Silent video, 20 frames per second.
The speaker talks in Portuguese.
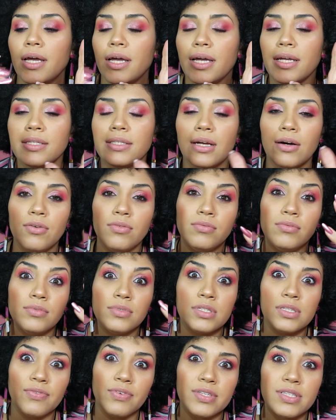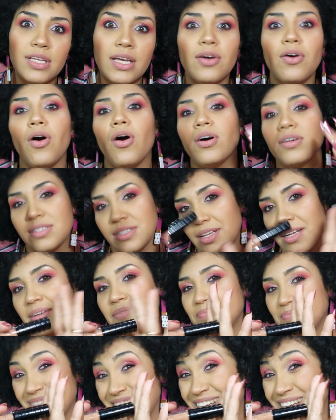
Então, se você gosta,